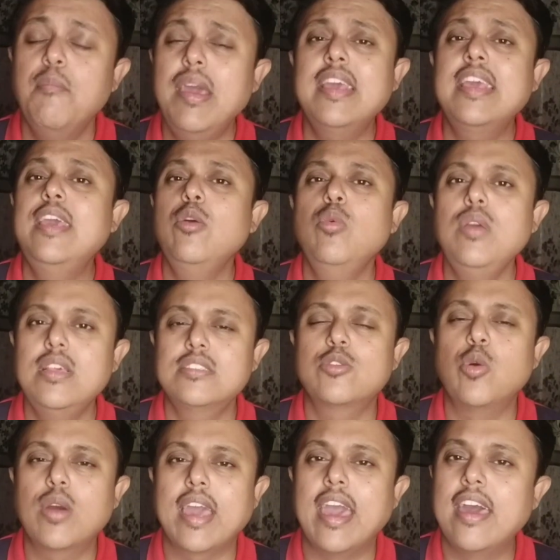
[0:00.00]
मैं क्यों
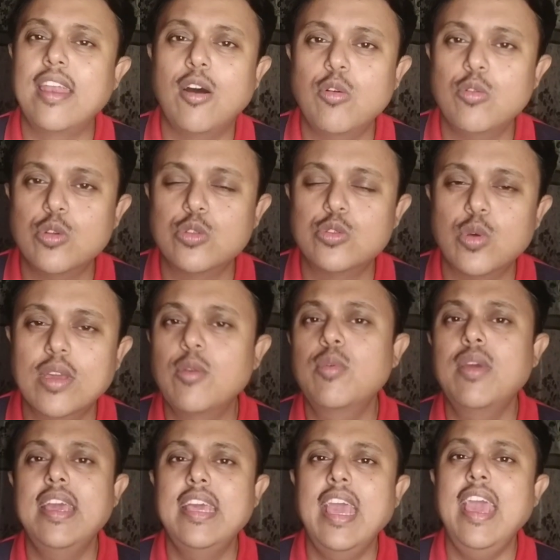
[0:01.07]
इसको कह रहा हूं दोस्तों
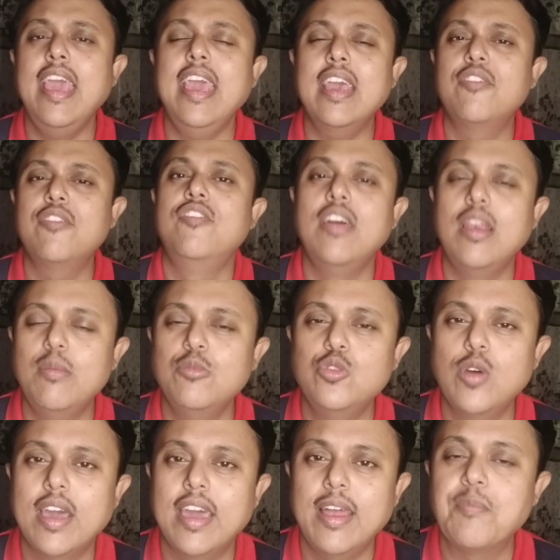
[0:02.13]
क्योंकि ये एक फिल्म
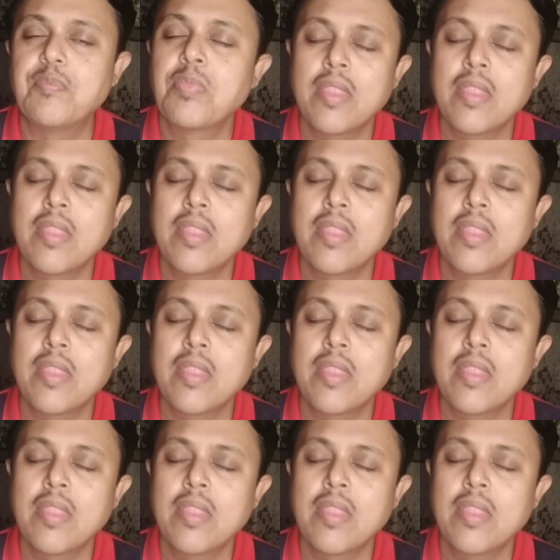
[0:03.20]
जो है ना